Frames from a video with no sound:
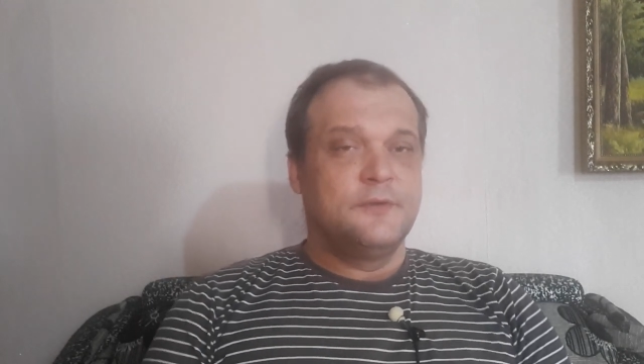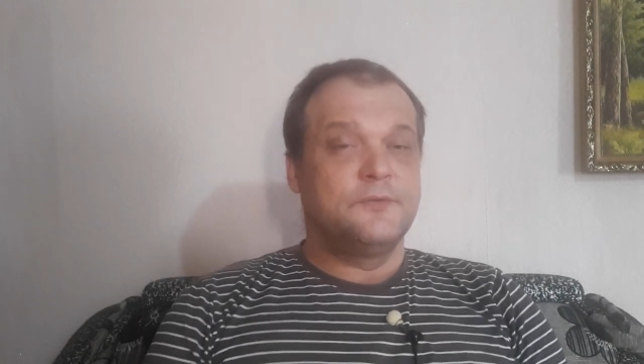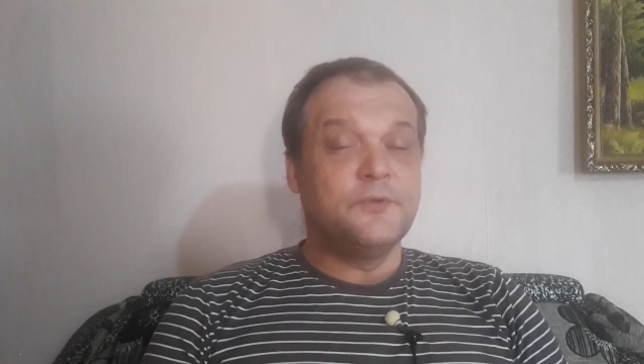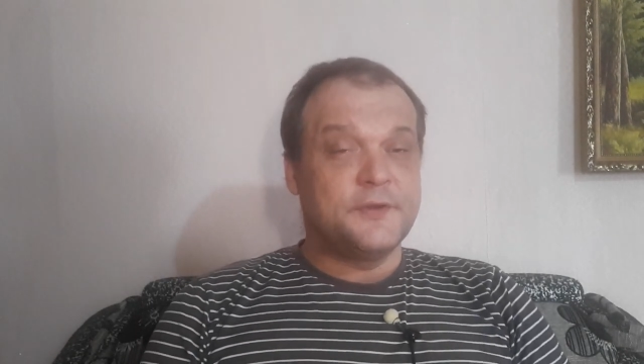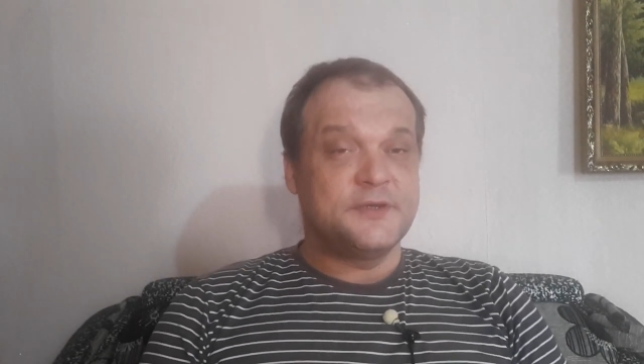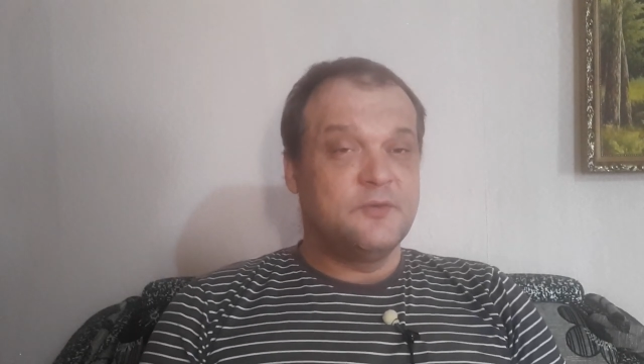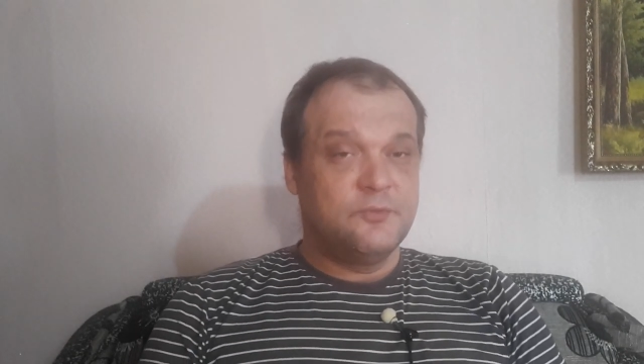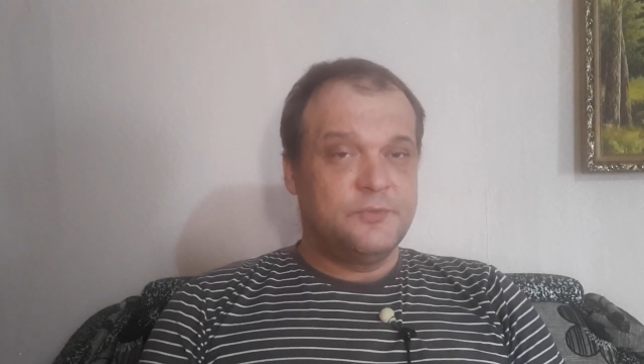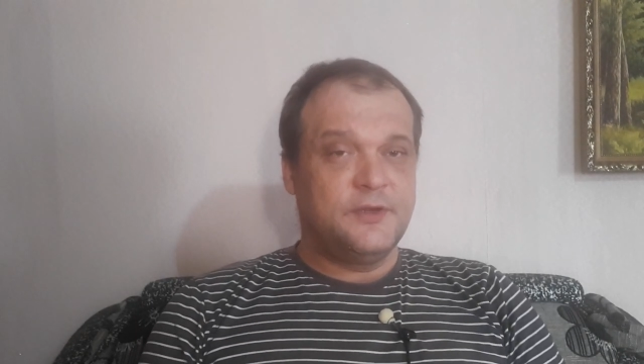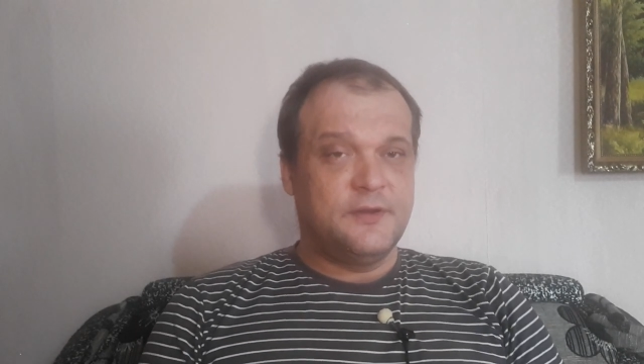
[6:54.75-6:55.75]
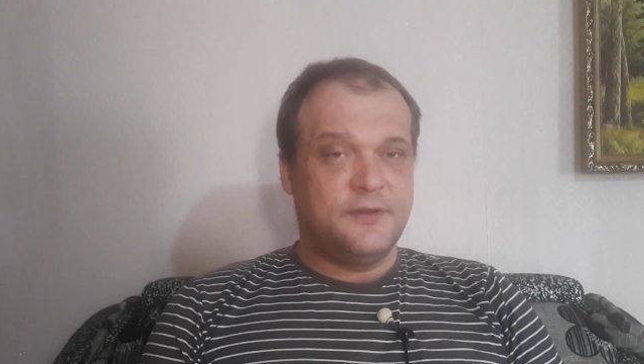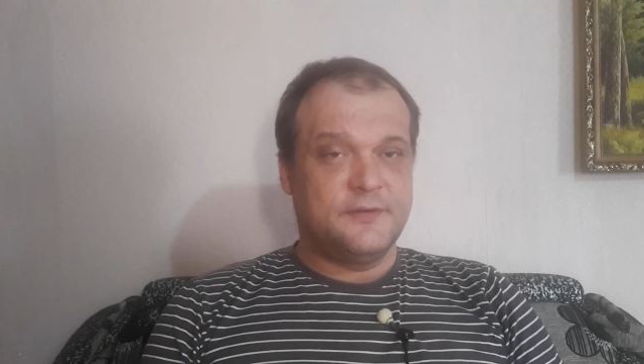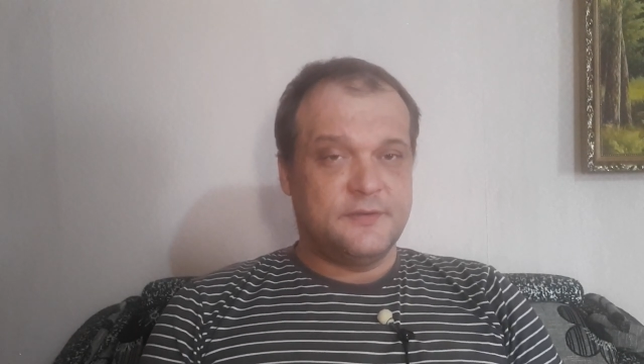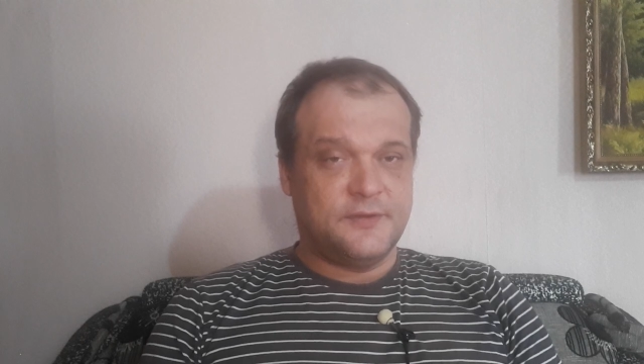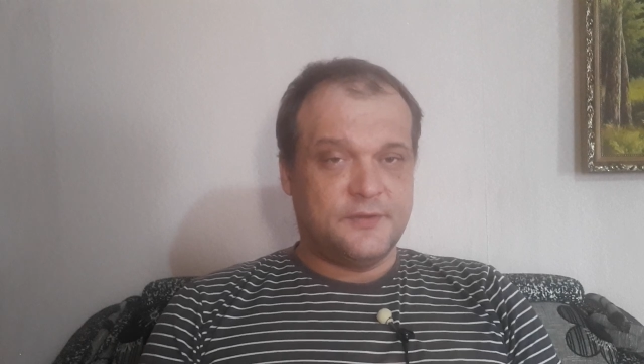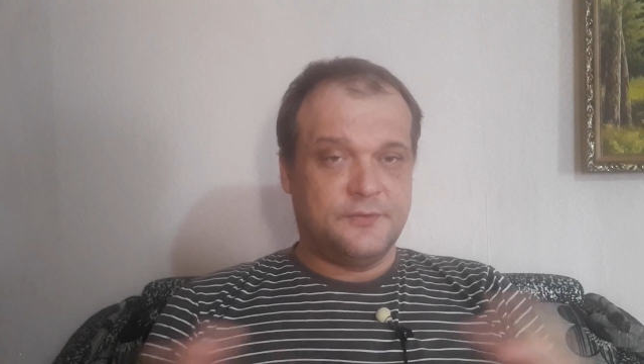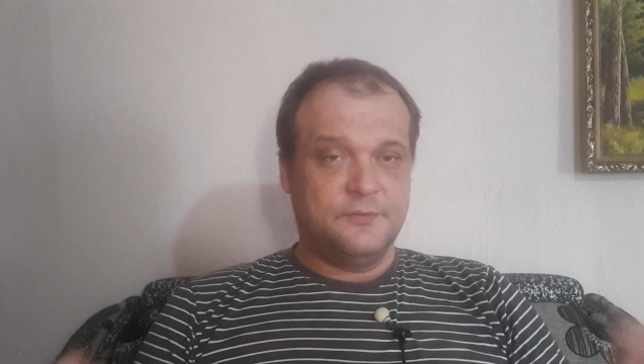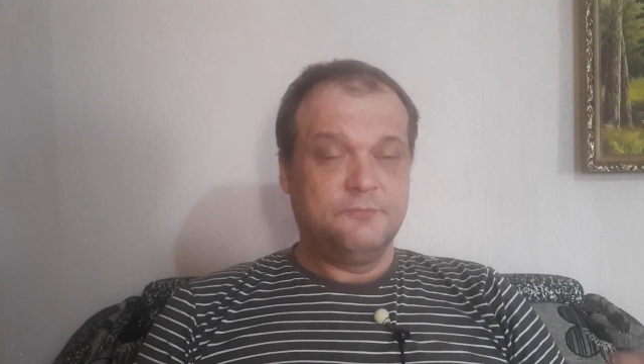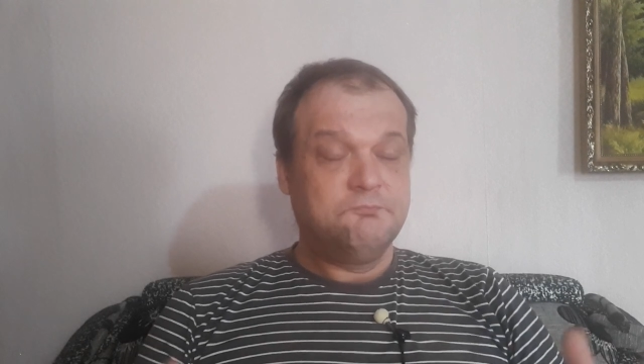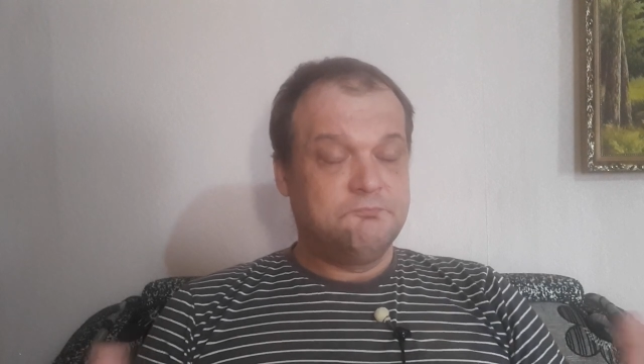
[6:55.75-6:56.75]
Но на самом деле, если это,
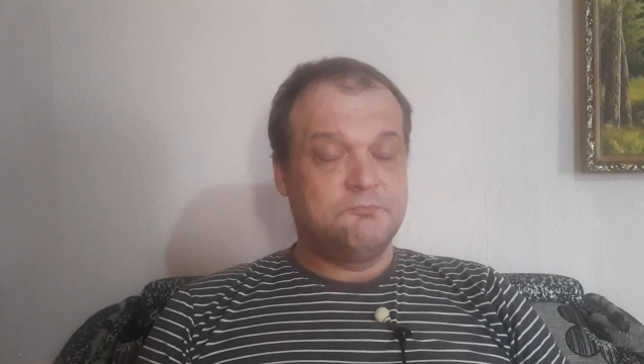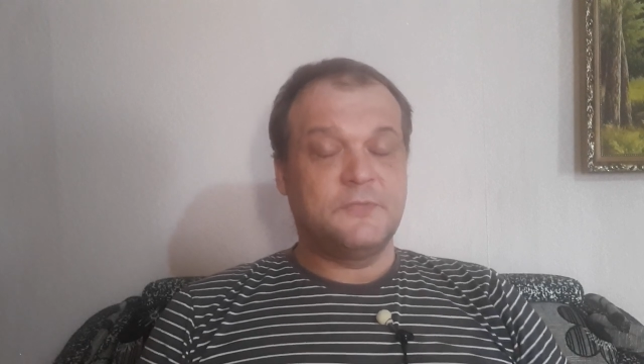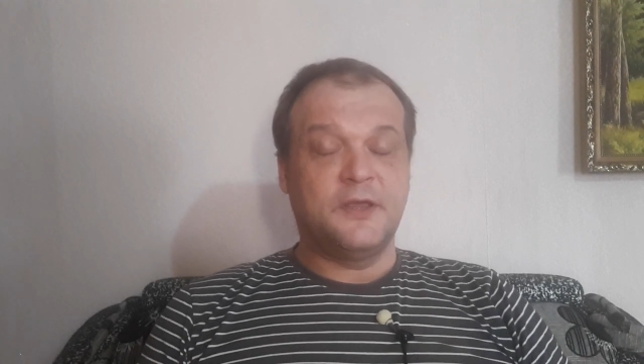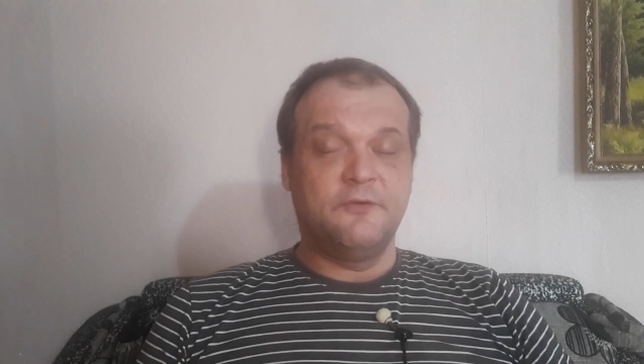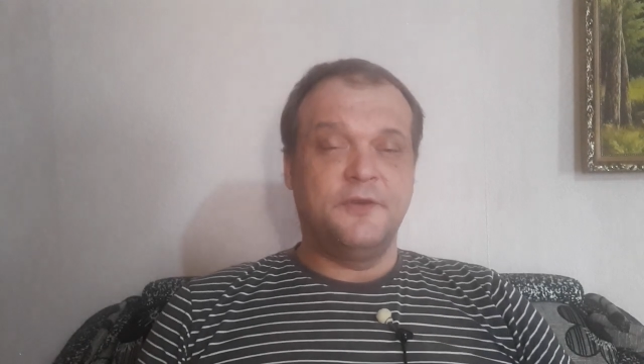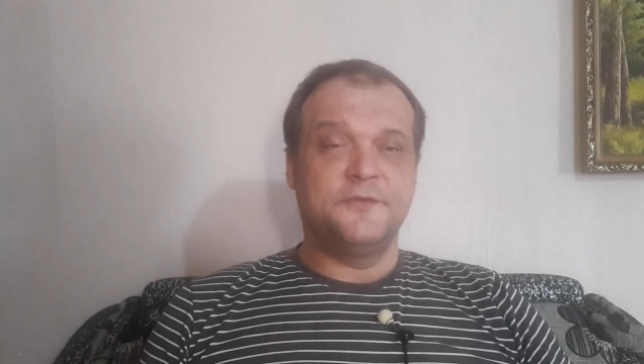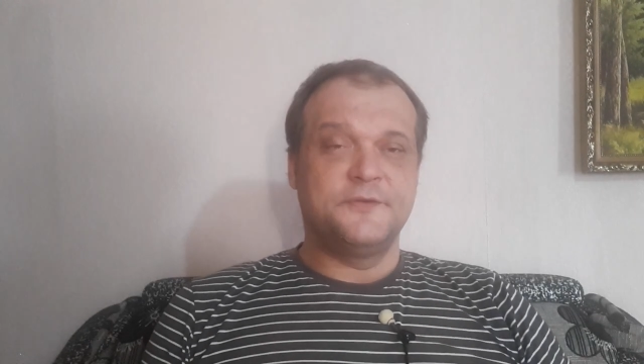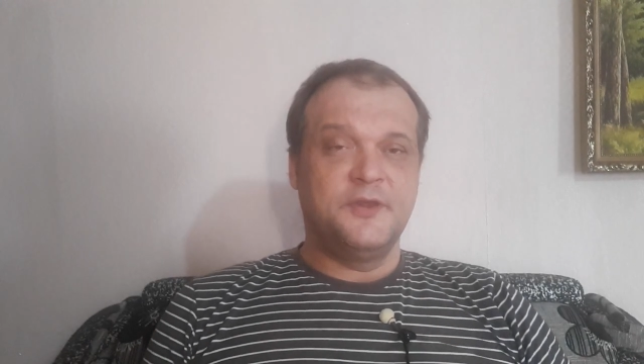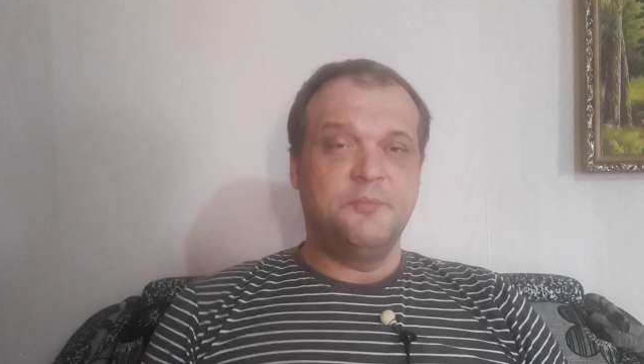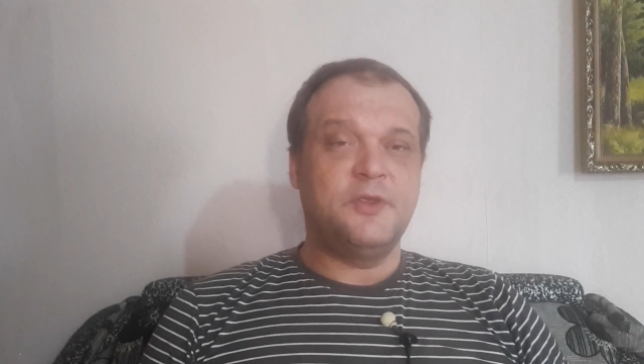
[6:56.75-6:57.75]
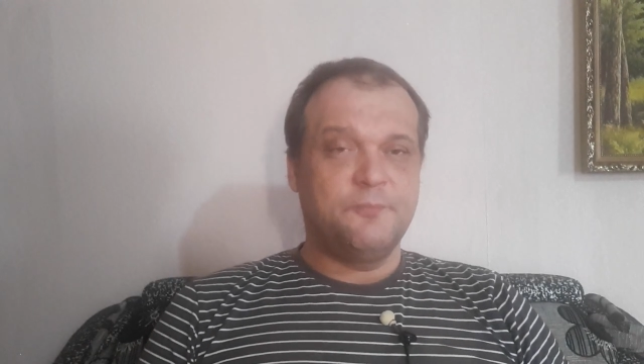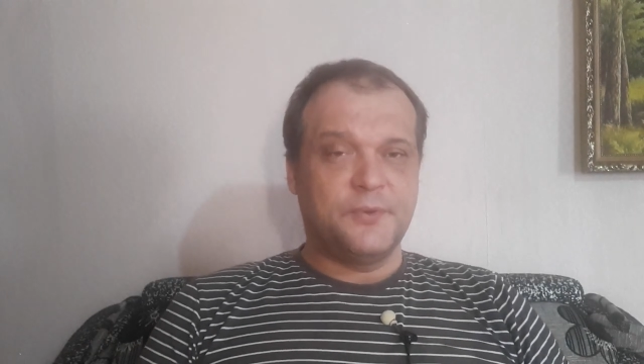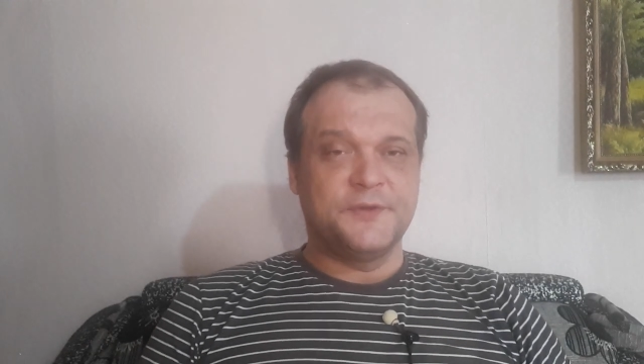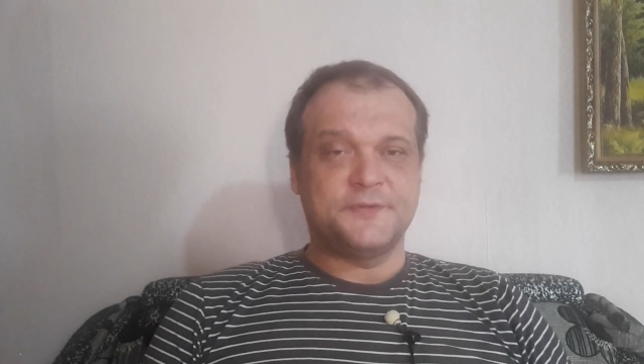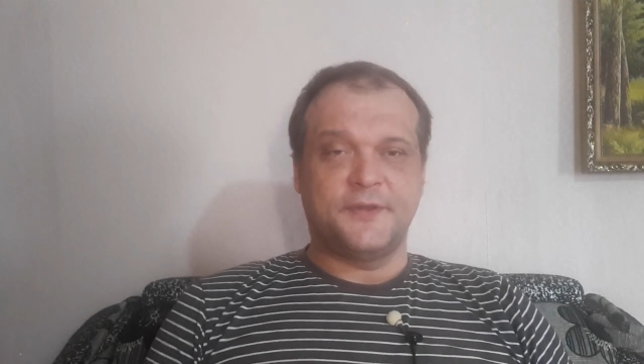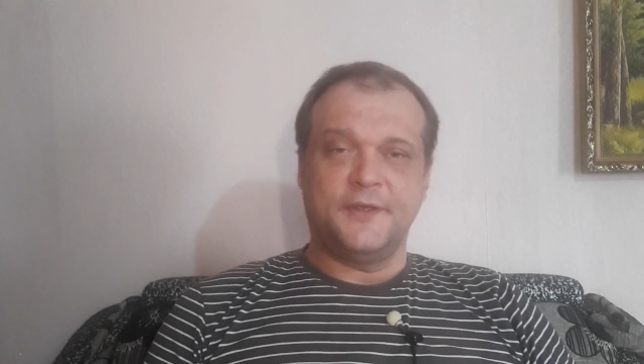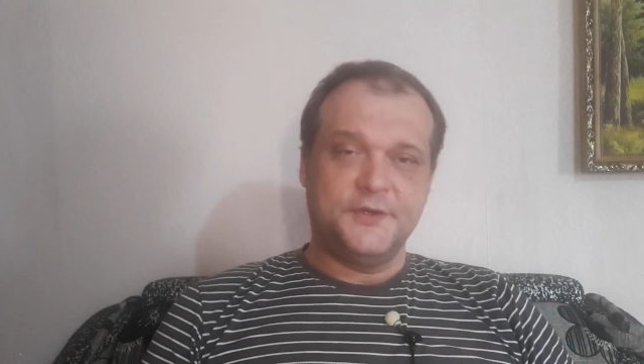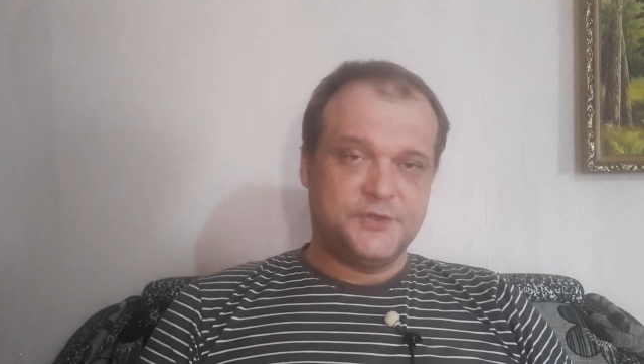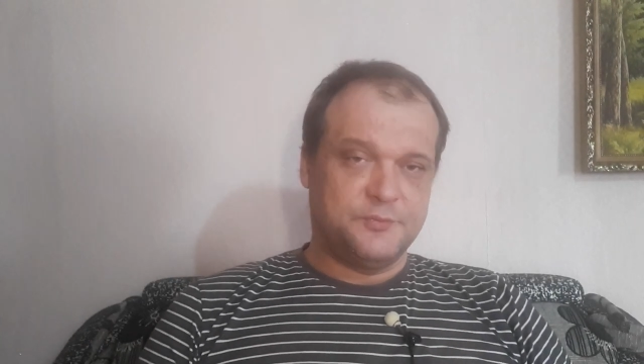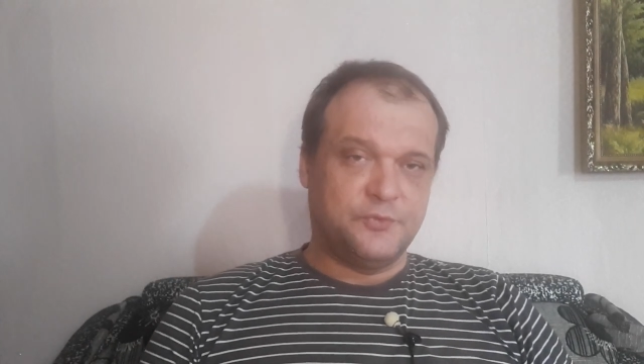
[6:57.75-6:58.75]
как говорится, дымить
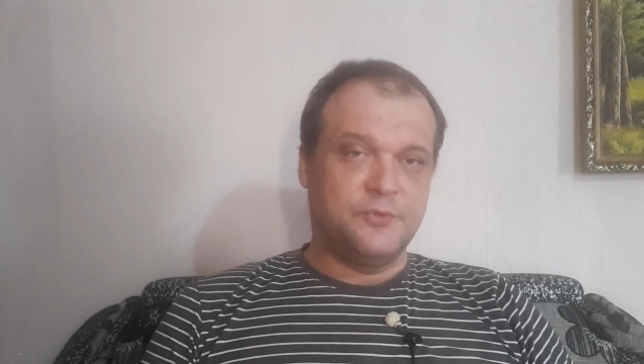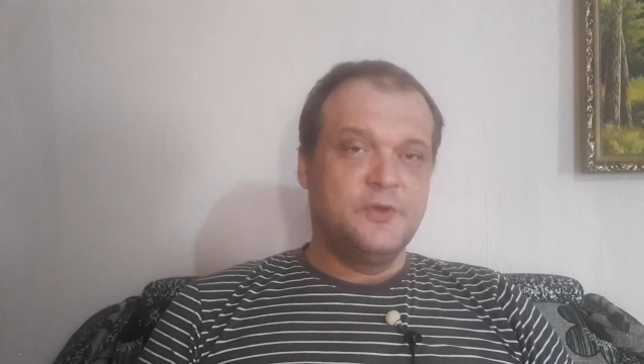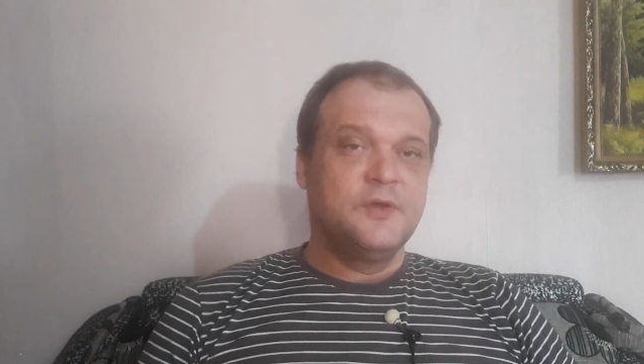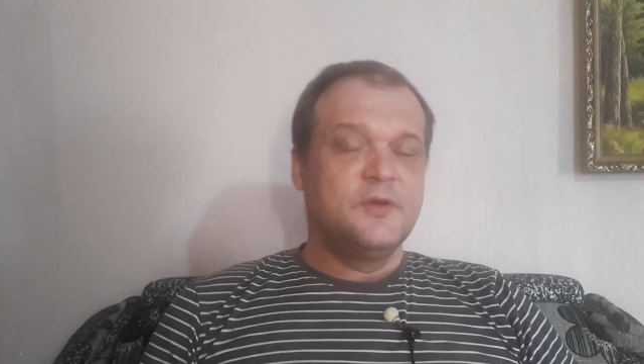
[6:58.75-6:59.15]
по-настоящему,